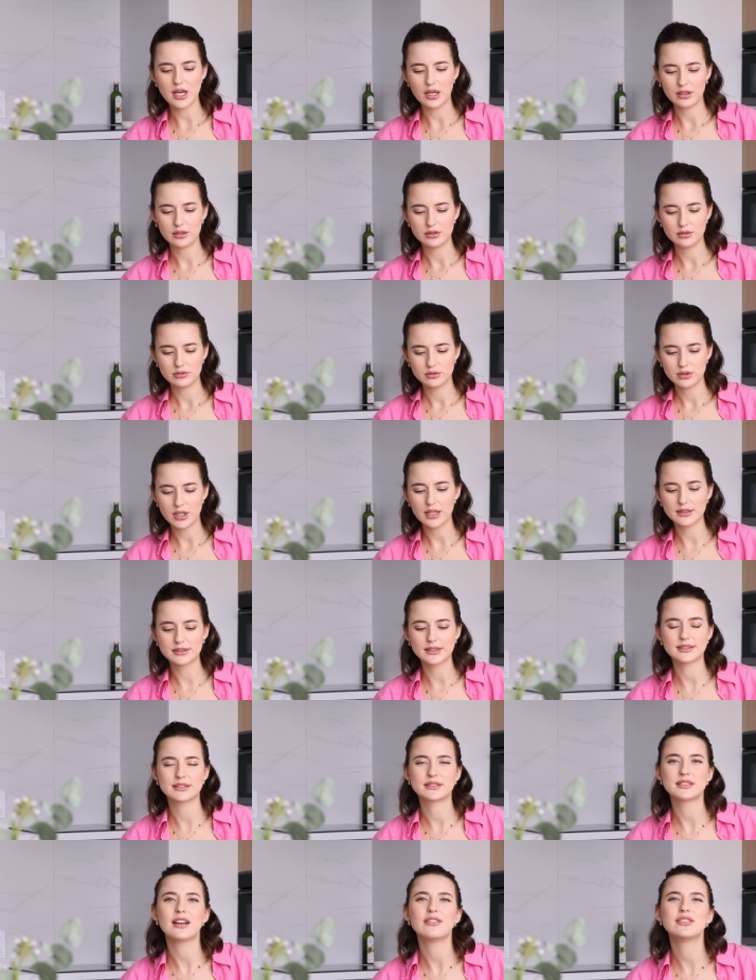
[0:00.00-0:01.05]
так, как
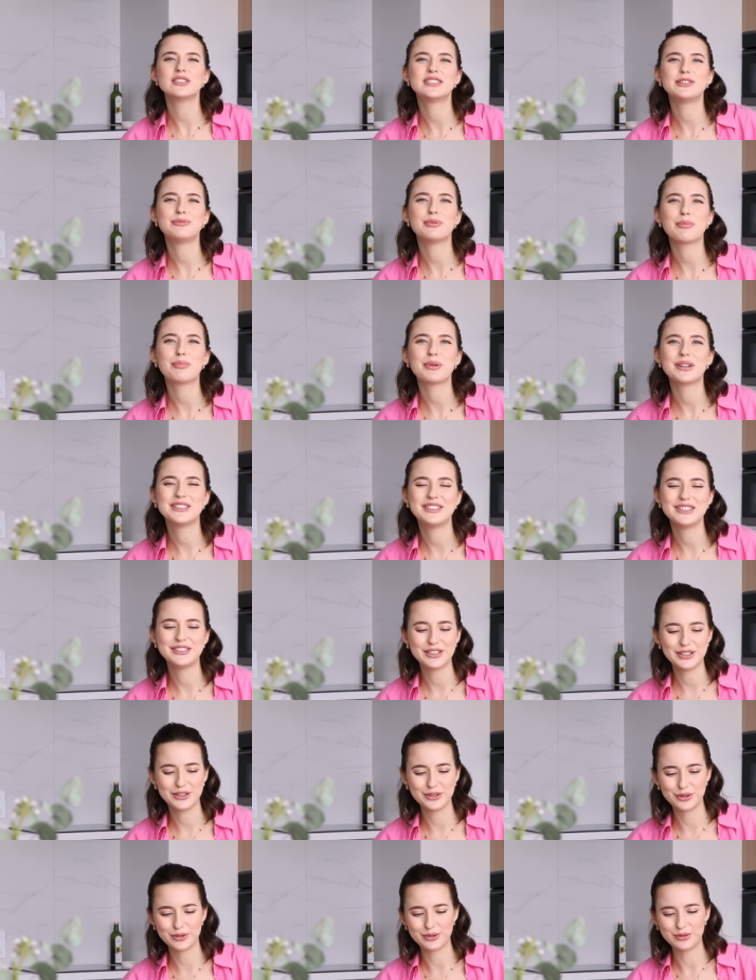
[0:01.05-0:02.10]
заставить себя пойти на
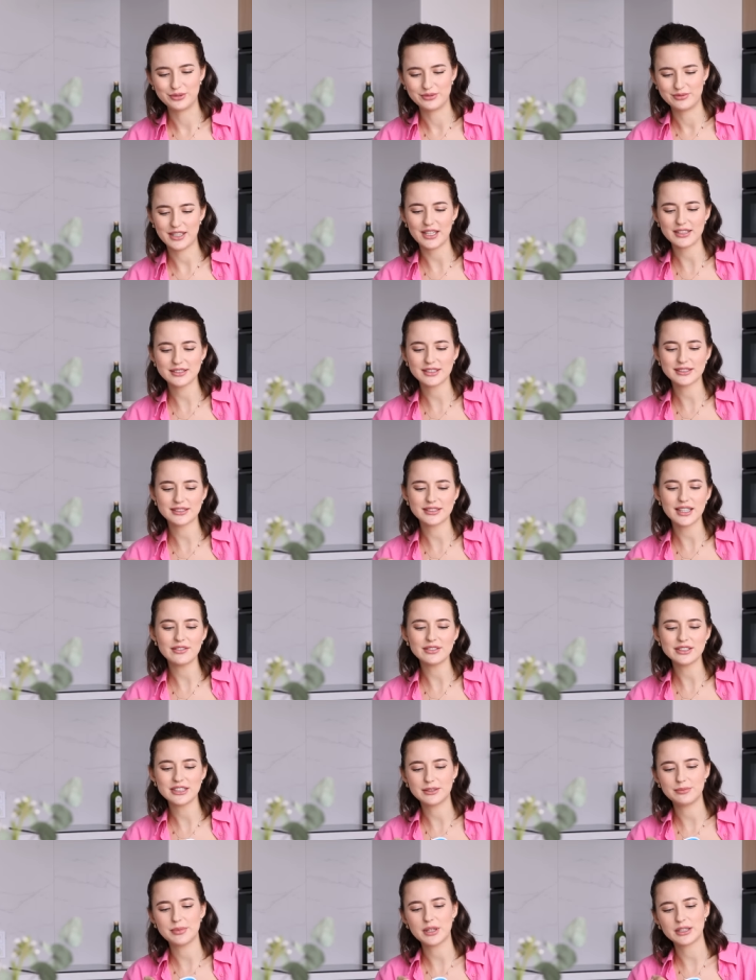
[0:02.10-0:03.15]
йогу, а как
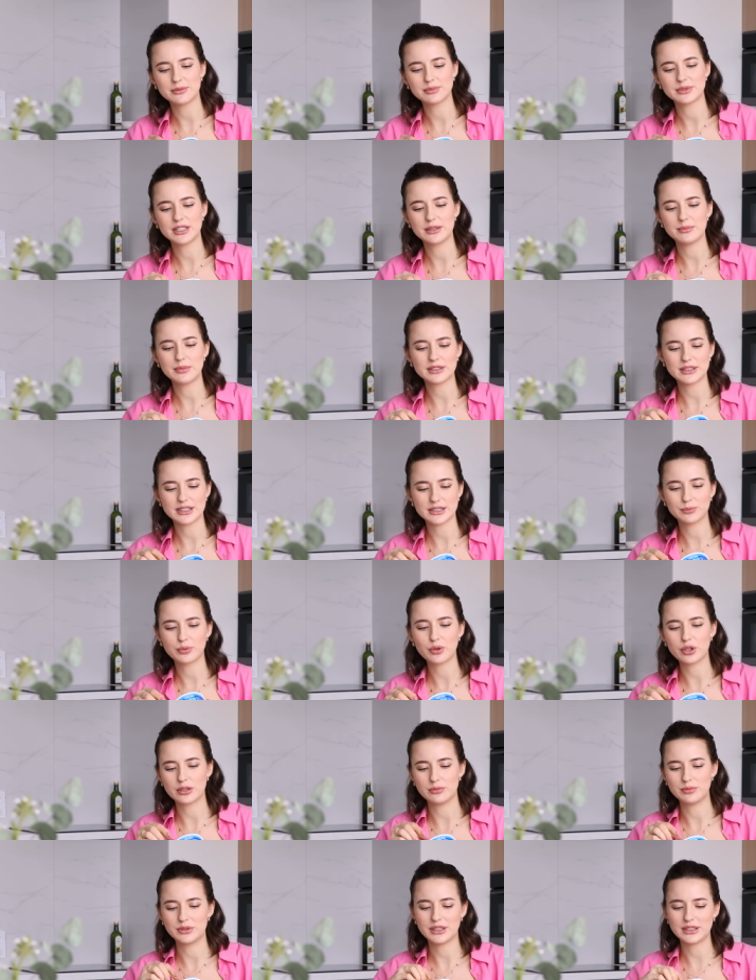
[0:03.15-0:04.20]
заставить себя там заниматься
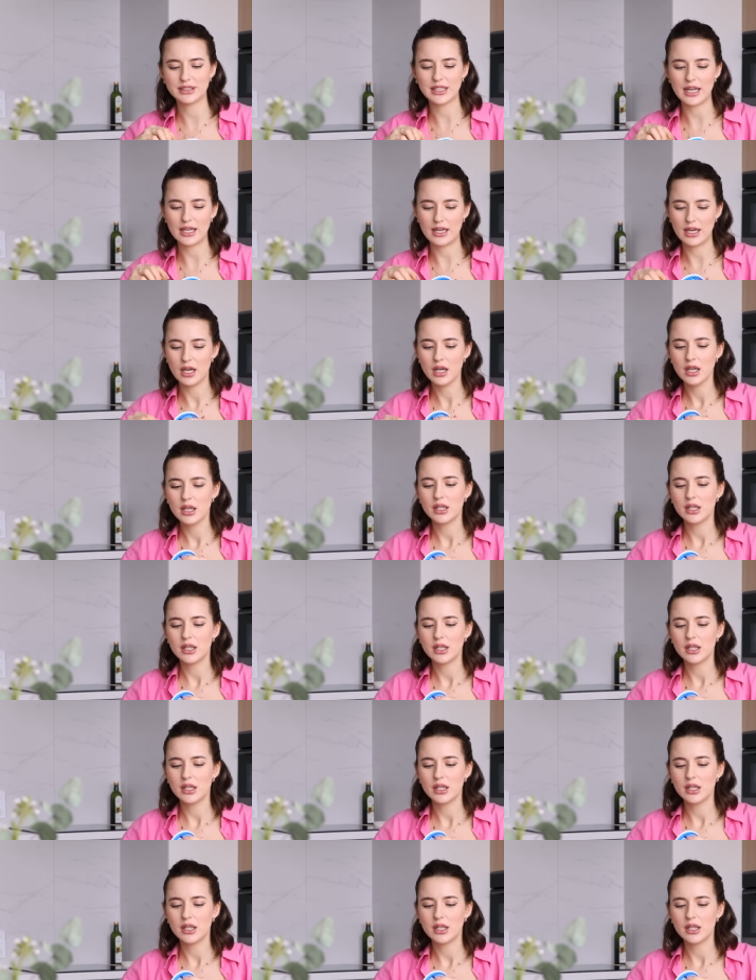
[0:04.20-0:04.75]
спортом и так далее.